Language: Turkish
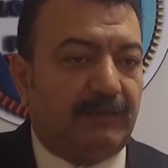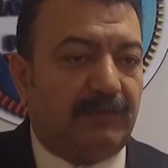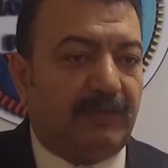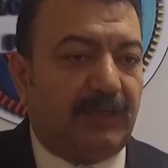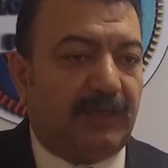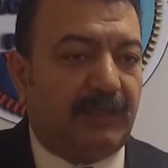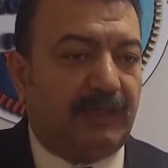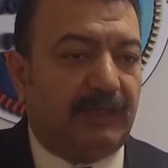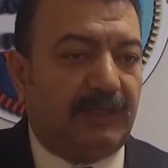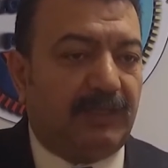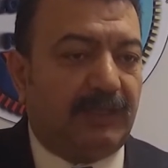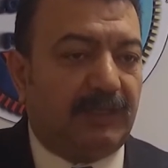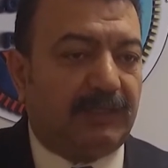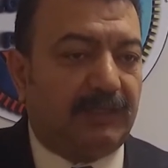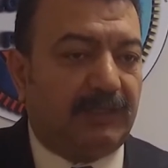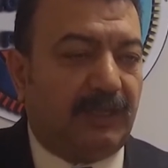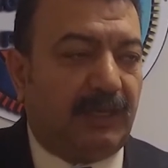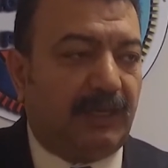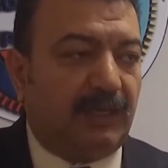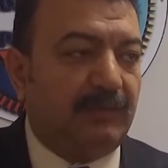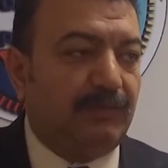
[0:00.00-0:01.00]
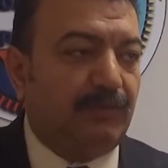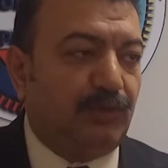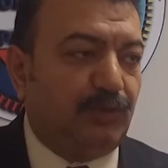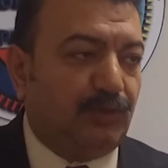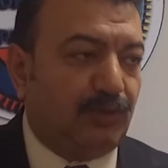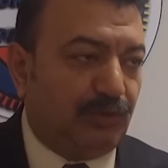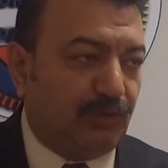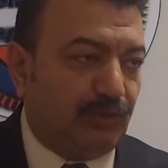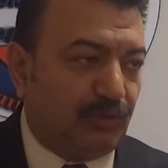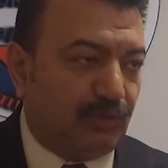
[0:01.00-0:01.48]
vatandaşın alım
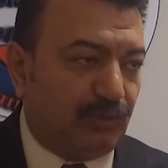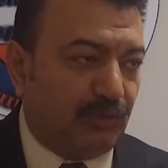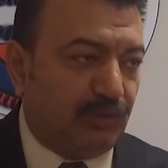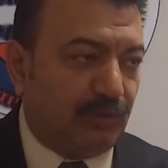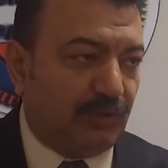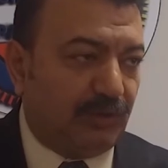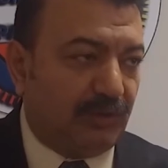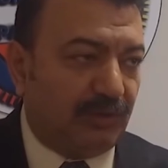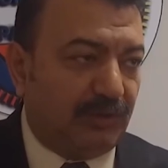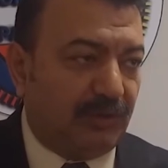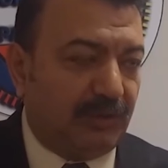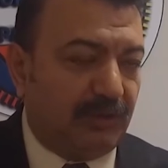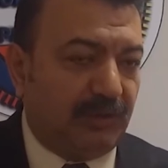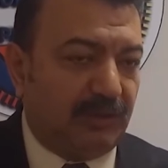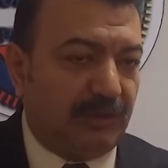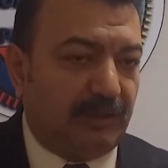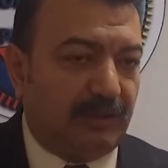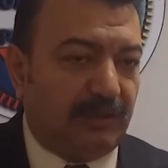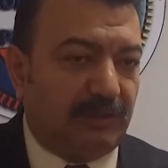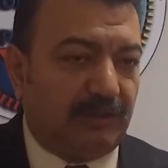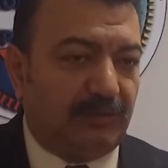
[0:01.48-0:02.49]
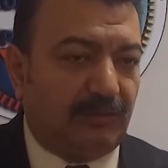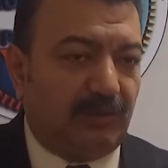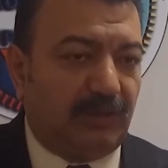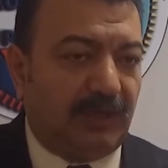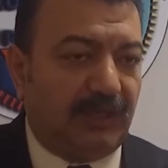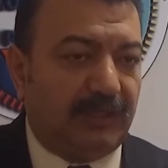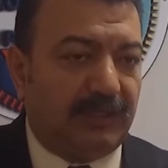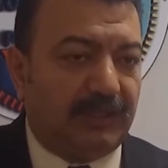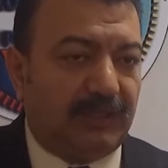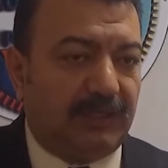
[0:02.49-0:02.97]
gücü düştü. E,
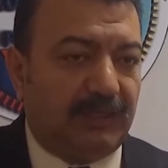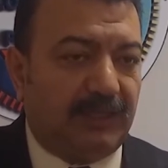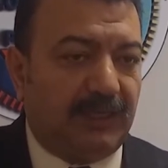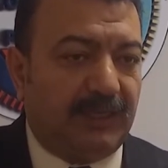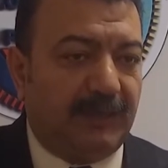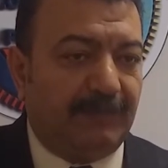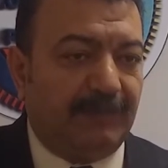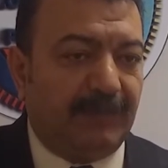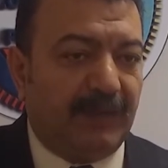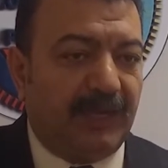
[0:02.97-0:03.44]
dolayısıyla